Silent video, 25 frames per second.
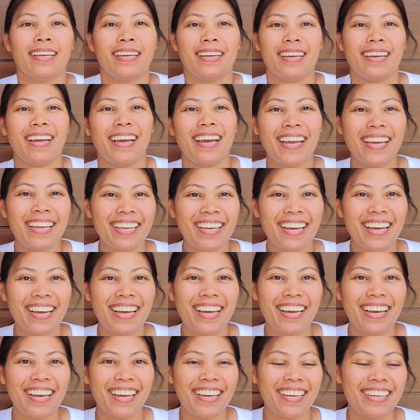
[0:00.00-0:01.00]
Hi
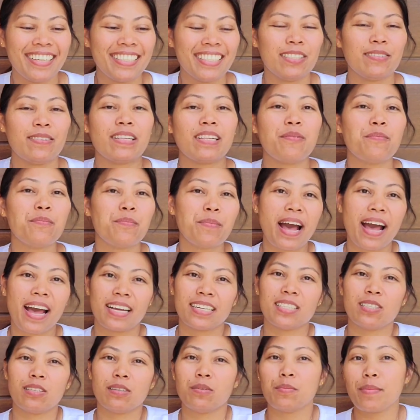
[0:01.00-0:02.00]
guys! Welcome back
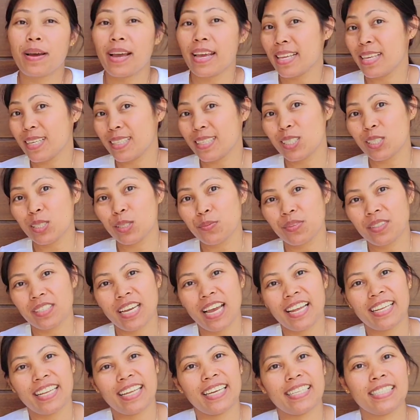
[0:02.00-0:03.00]
to my YouTube
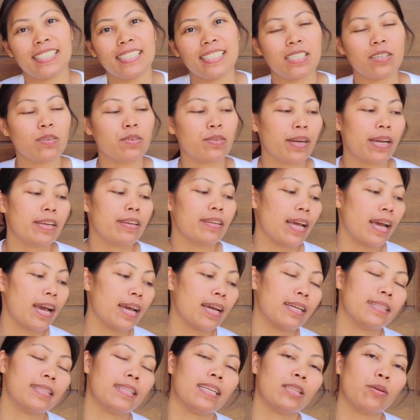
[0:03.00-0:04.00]
channel. So ngayon
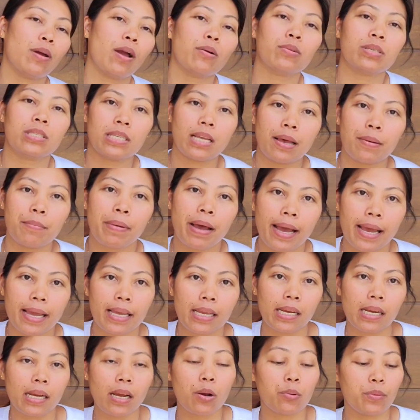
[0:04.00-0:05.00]
andito ah, ako sa bahay.
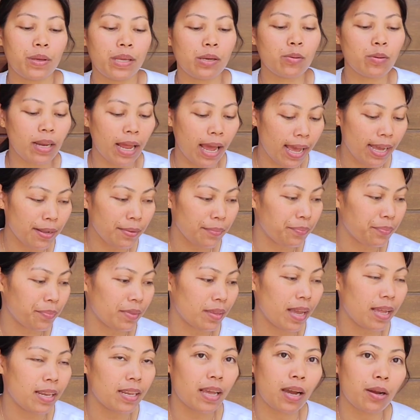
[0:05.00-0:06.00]
Kakauwi ko lang.
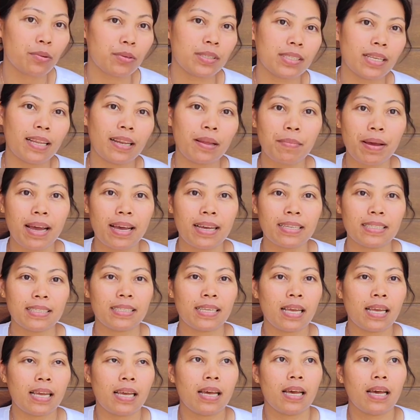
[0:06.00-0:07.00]
Galing ako sa labas.
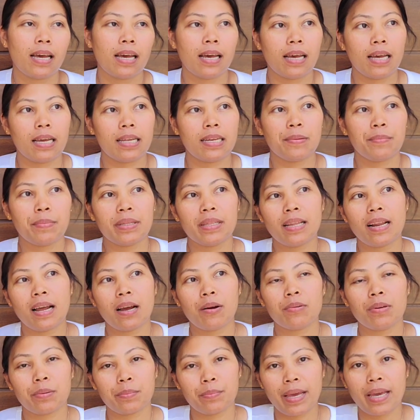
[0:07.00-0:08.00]
Uh, nagpadala
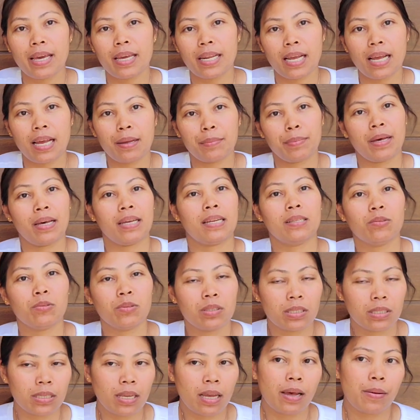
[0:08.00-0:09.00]
ako ng pera para dun
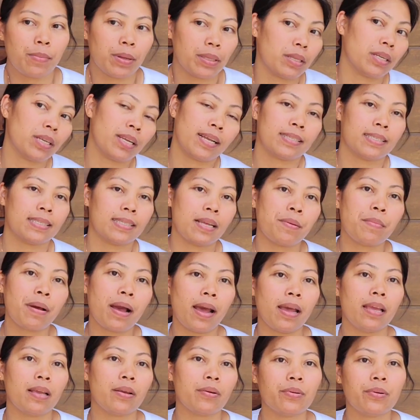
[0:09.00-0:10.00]
sa materials ng
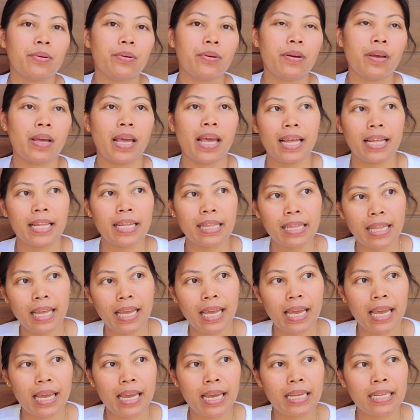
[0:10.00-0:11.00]
bahay ko. And
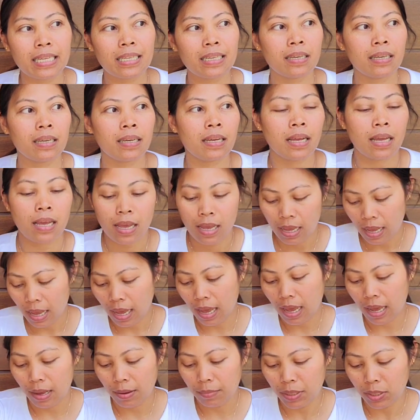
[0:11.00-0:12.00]
then
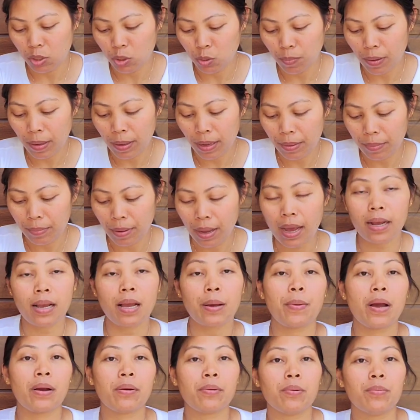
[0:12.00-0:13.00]
uh, medyo pa, maaga
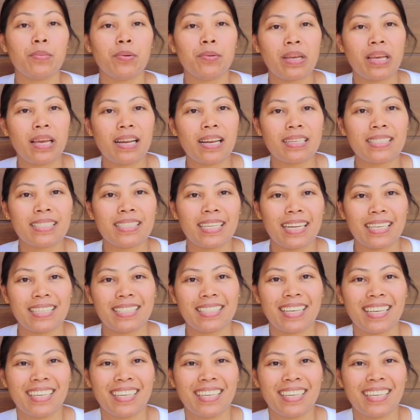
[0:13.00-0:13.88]
pa ako umuwi. Alas 3.